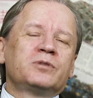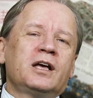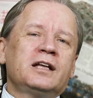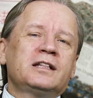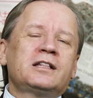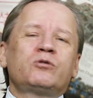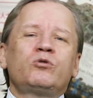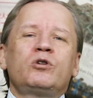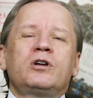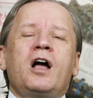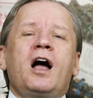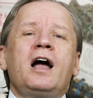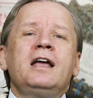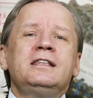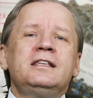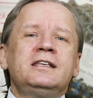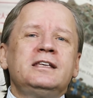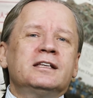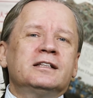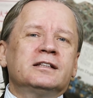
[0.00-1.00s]
Это только
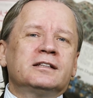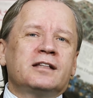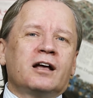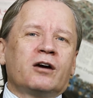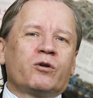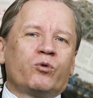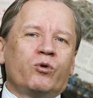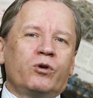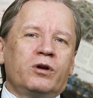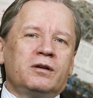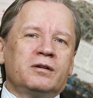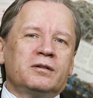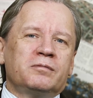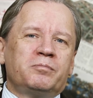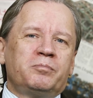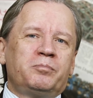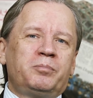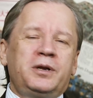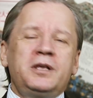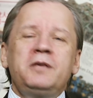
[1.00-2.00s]
один такой
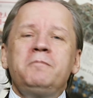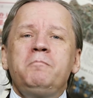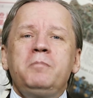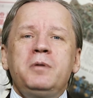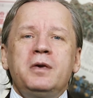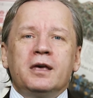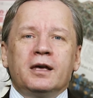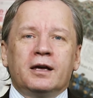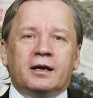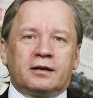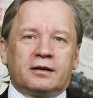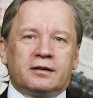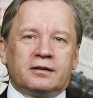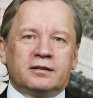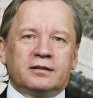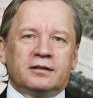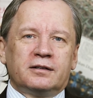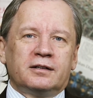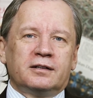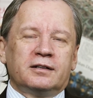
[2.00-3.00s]
пример
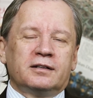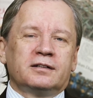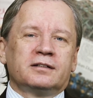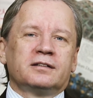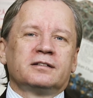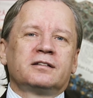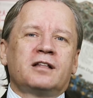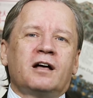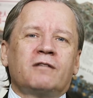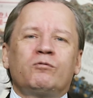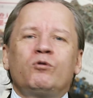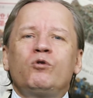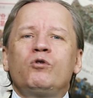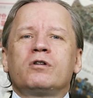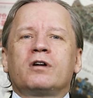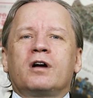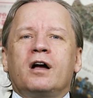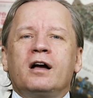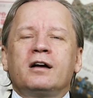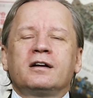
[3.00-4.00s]
э,
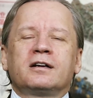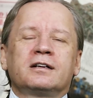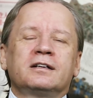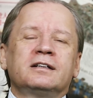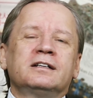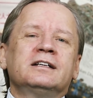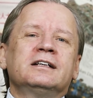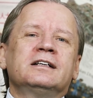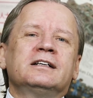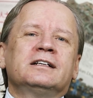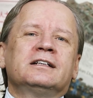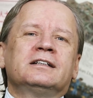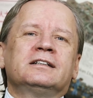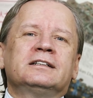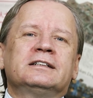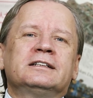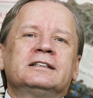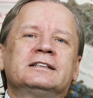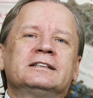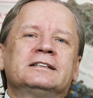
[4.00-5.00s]
того, как
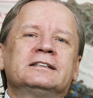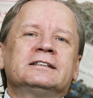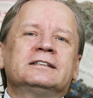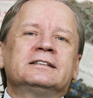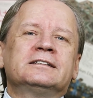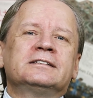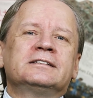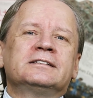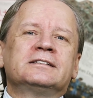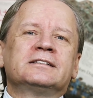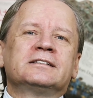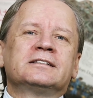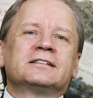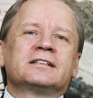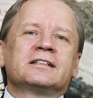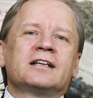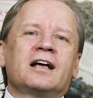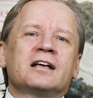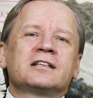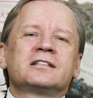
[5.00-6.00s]
э,
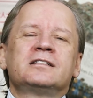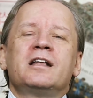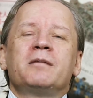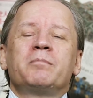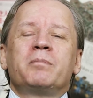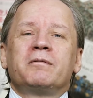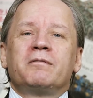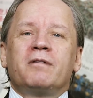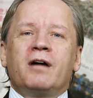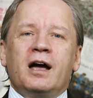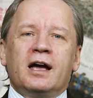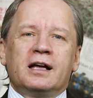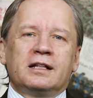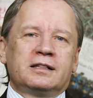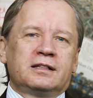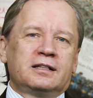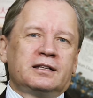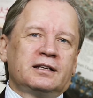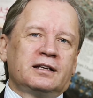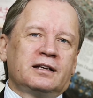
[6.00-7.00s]

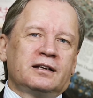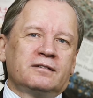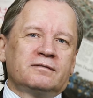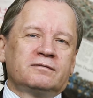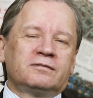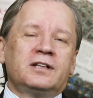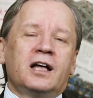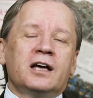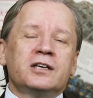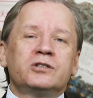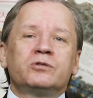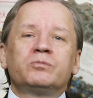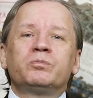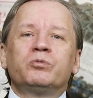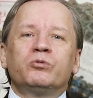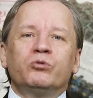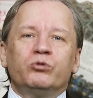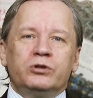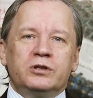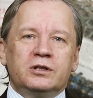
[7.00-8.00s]
ослабевает э, власть
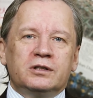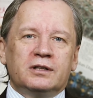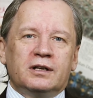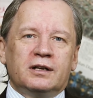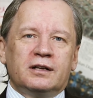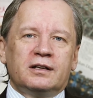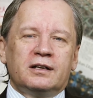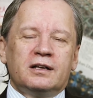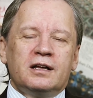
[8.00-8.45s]
Путина.